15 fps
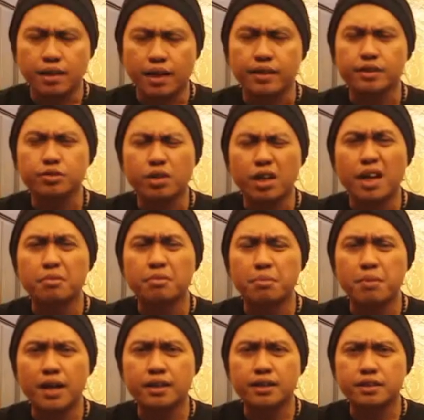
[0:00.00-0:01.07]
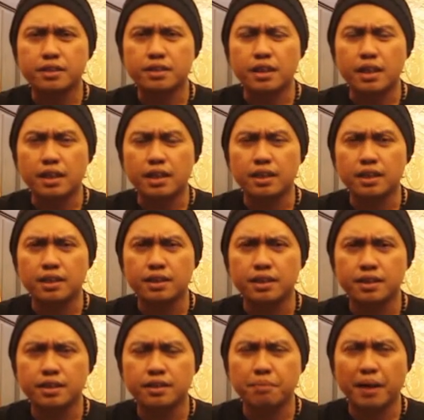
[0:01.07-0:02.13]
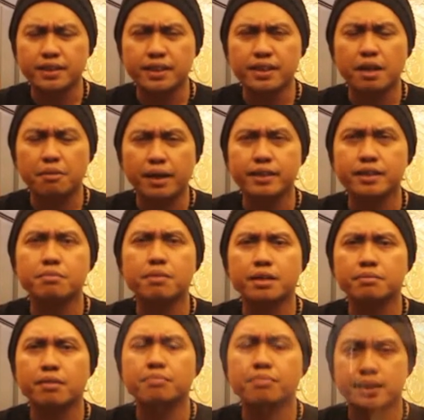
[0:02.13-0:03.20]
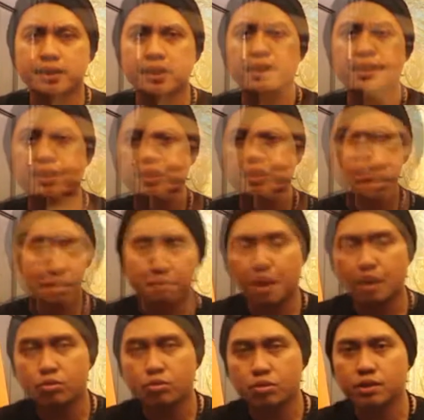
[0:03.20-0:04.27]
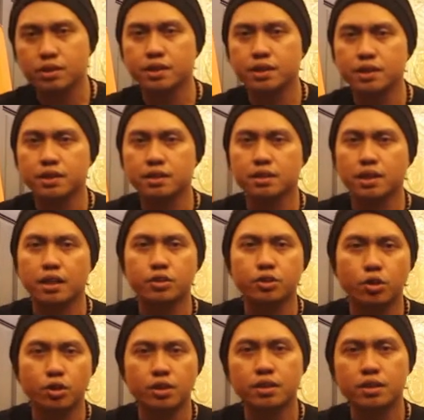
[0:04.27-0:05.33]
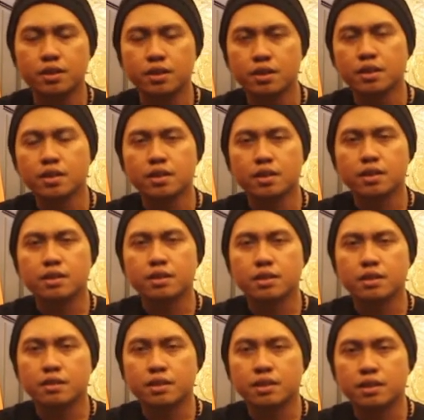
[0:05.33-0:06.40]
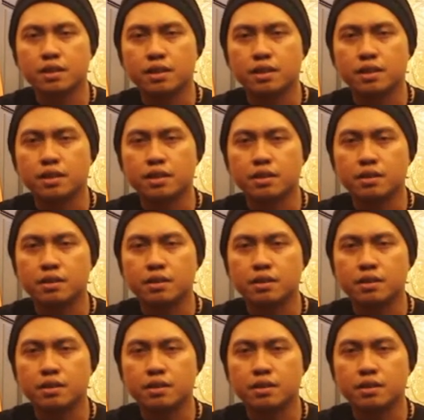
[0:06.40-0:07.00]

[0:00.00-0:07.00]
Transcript: kayaknya sudah lama banget uh, Padi nggak main di Balikpapan ya dan kita manggung di stadion uh,